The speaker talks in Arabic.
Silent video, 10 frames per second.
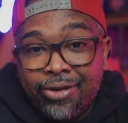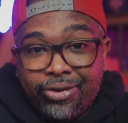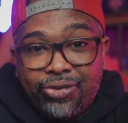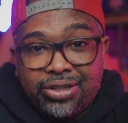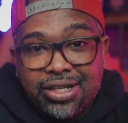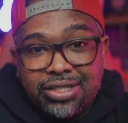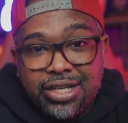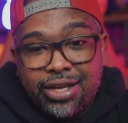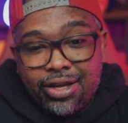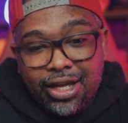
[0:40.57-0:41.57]
في الفترة
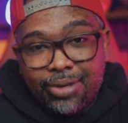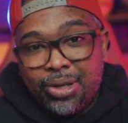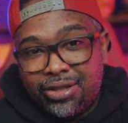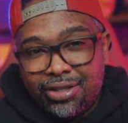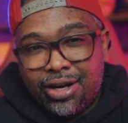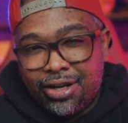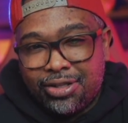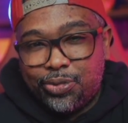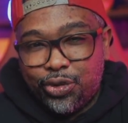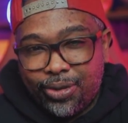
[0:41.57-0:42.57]
الجاية إحنا مهدين
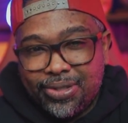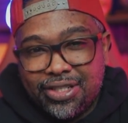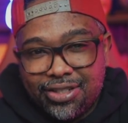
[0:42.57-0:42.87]
الريتم شوية بس